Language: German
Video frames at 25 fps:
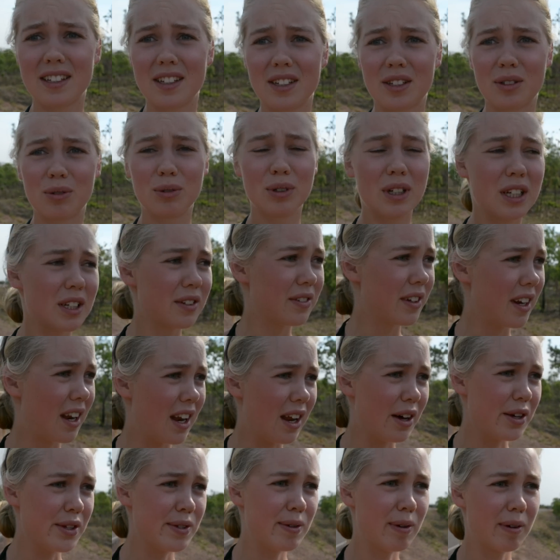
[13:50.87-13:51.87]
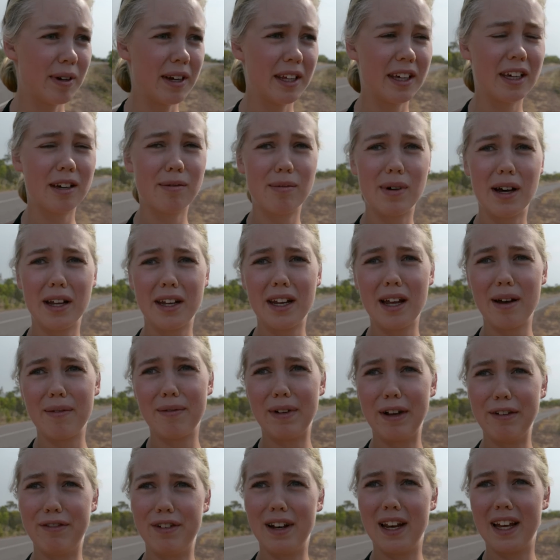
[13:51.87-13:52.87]
es ist gut, dass wir den Ausflug nicht gemacht
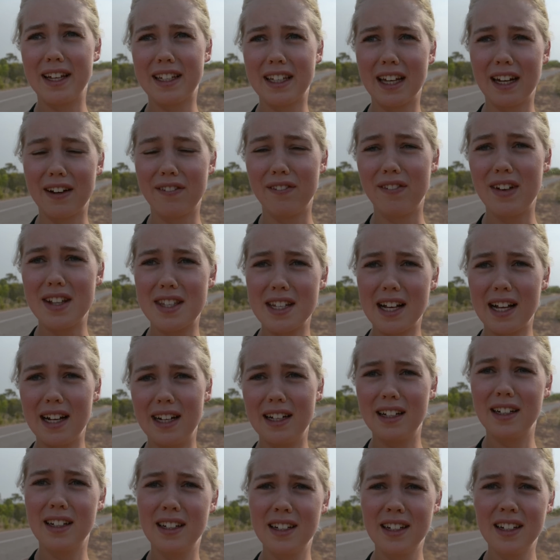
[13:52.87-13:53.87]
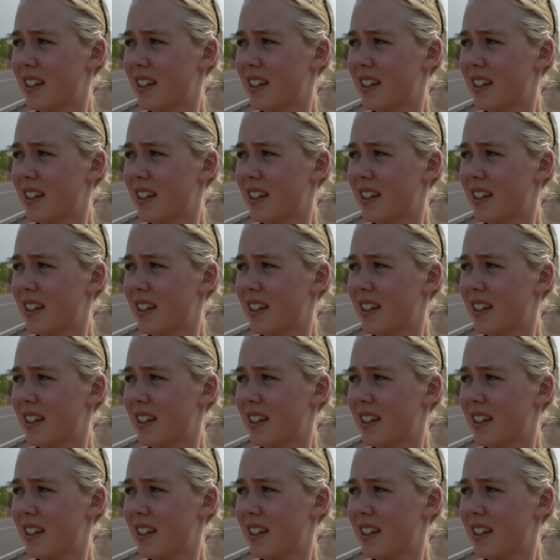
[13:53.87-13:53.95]
haben, weil vielleicht hätten wir jetzt alle